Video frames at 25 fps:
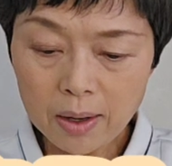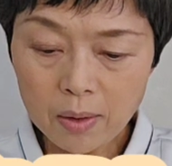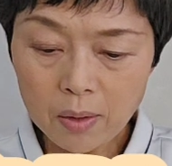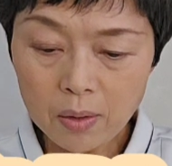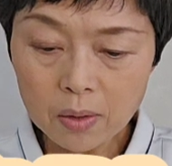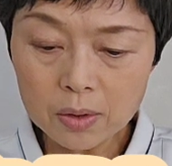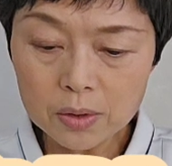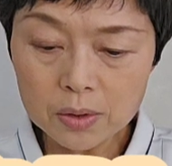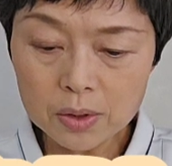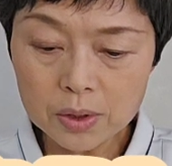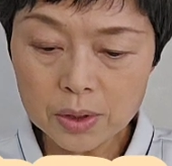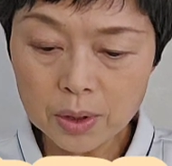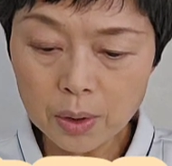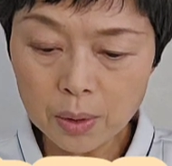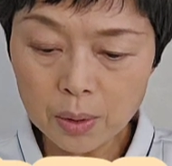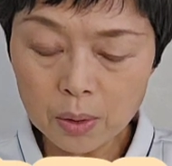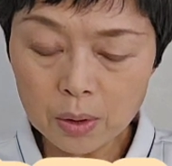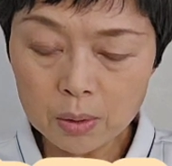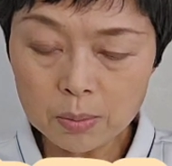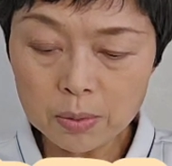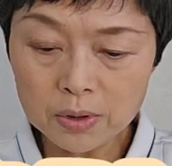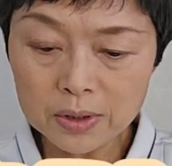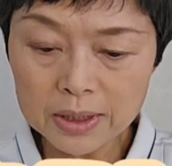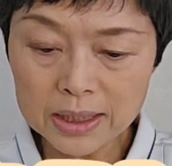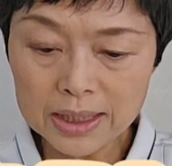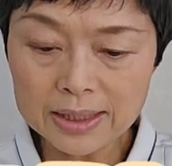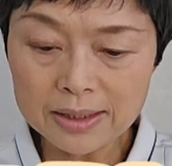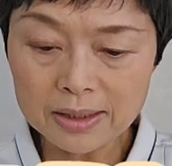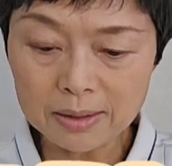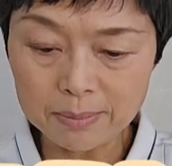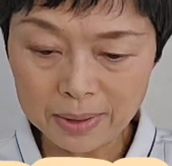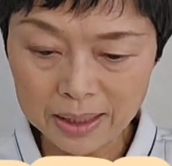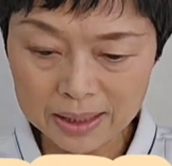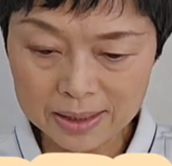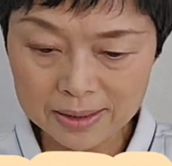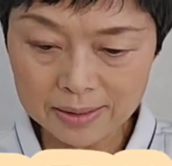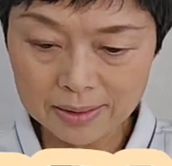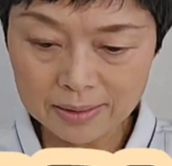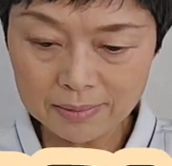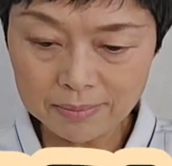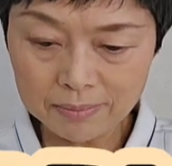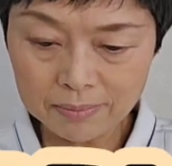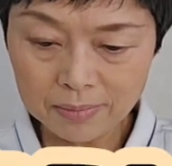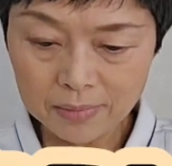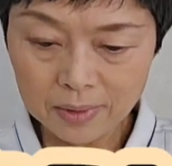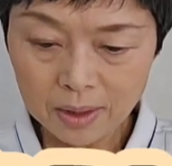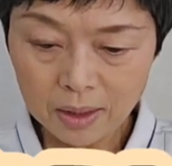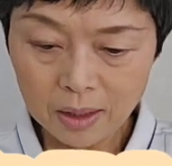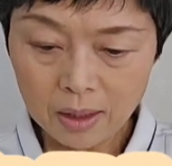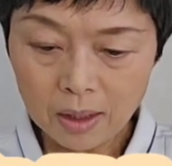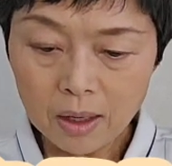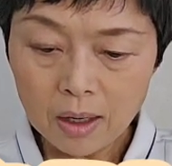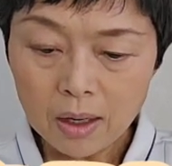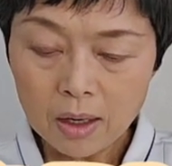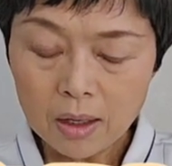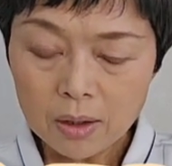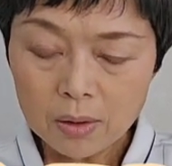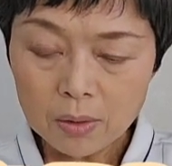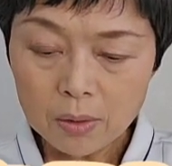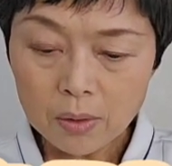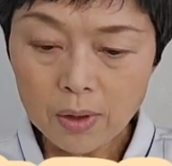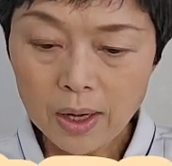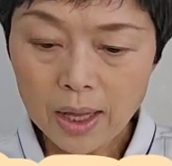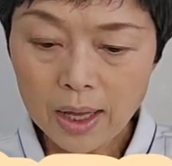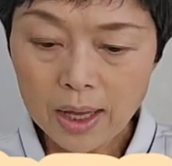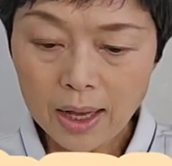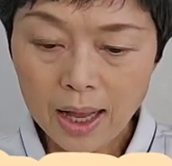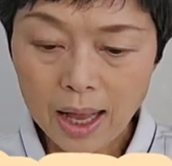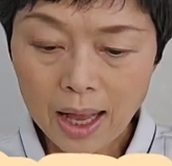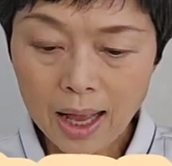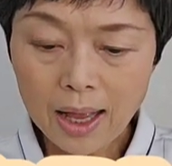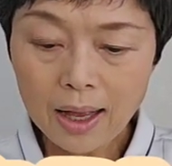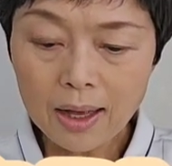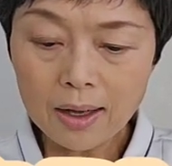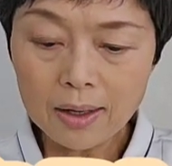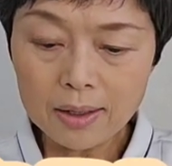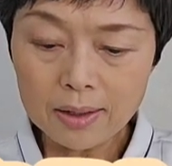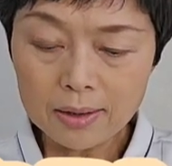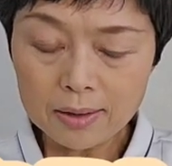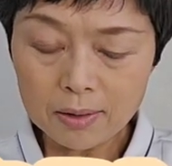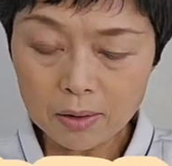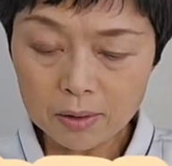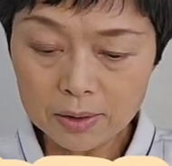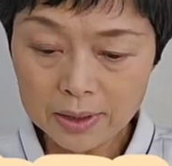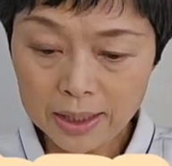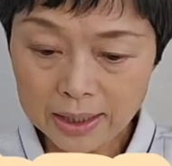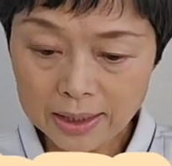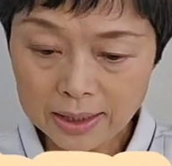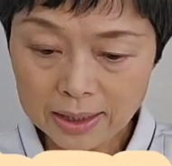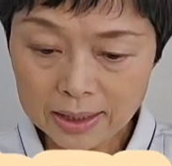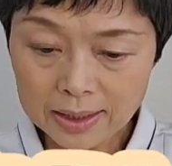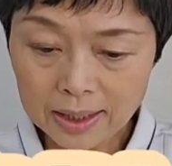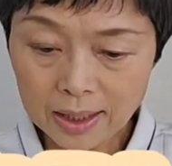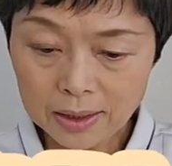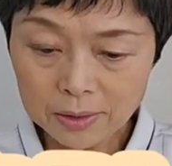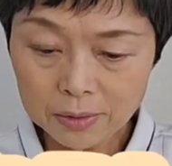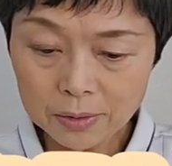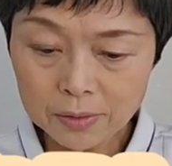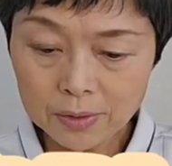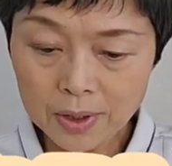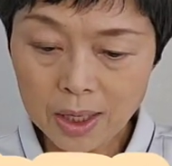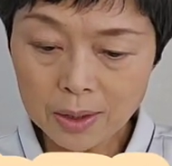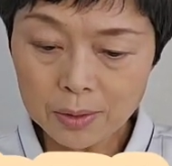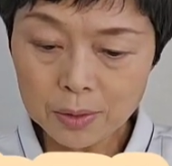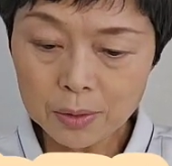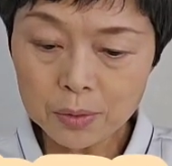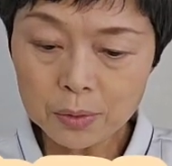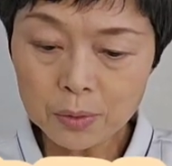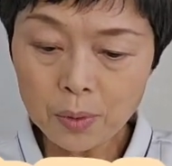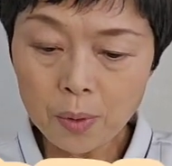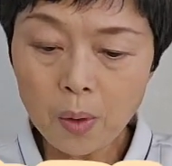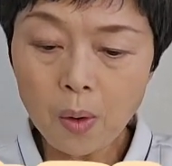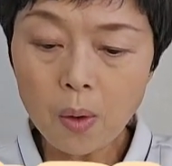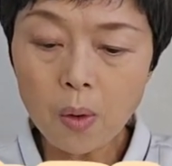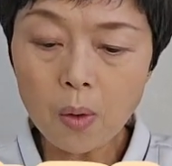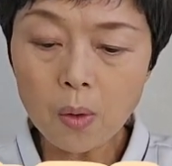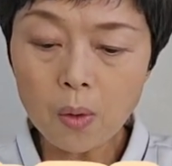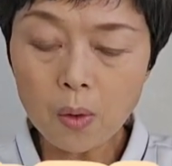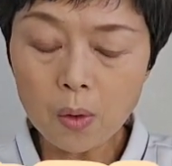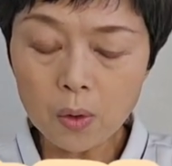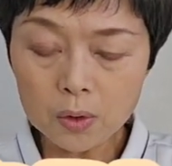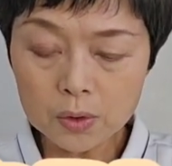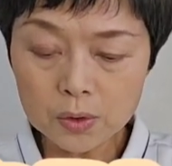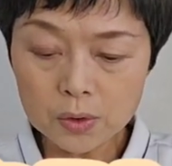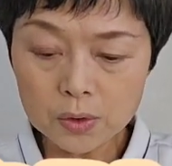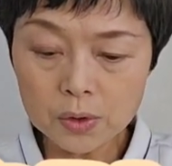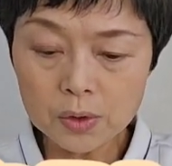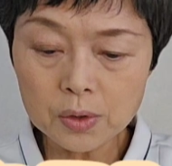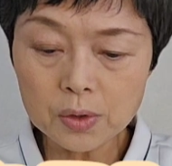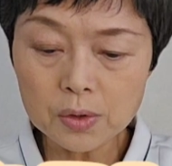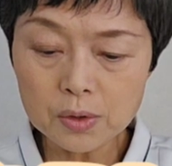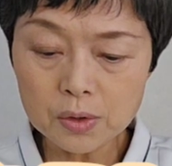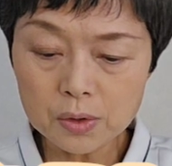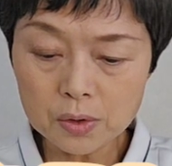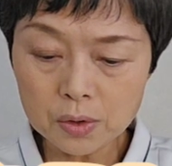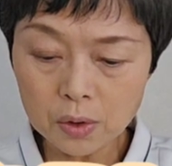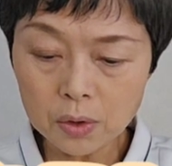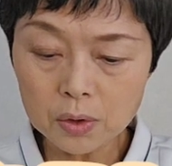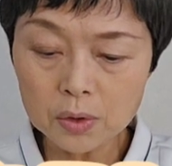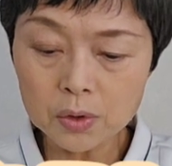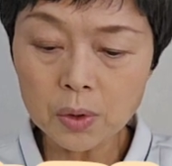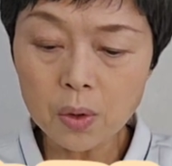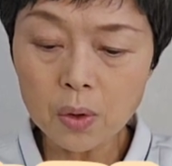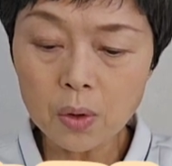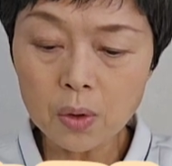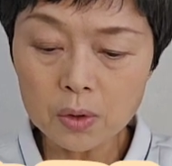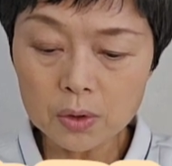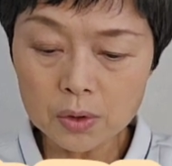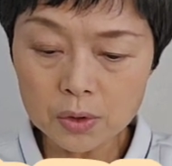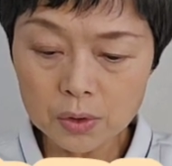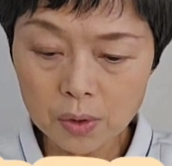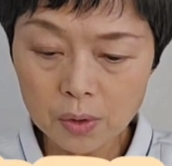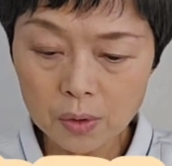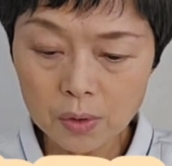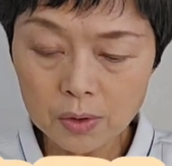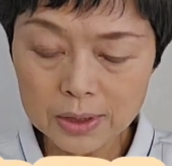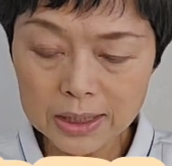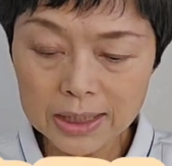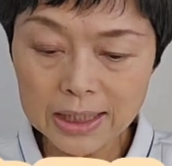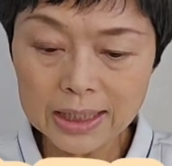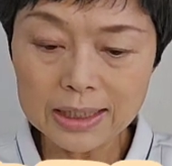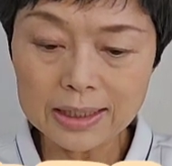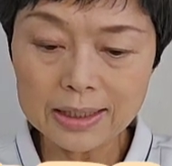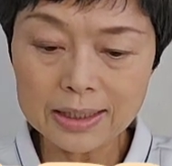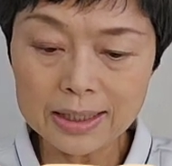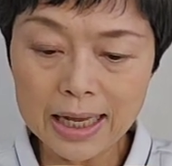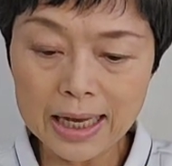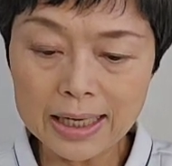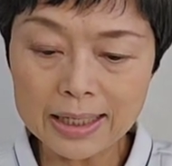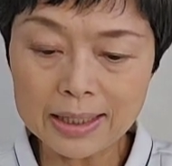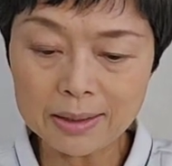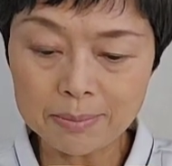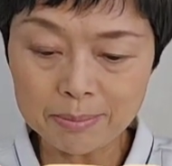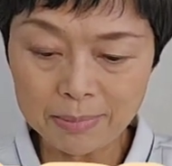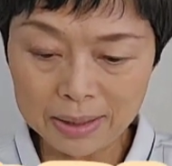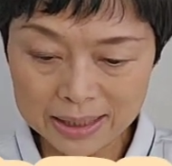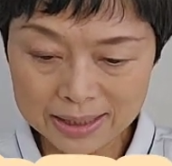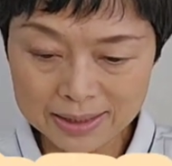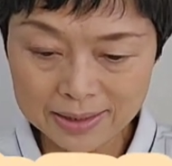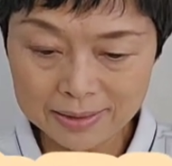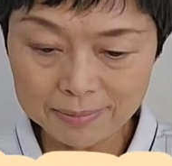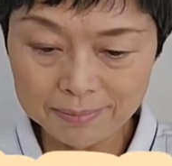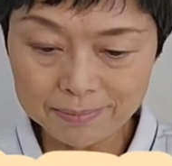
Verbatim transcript: を丈夫にします。これができなくなると骨粗鬆症になります。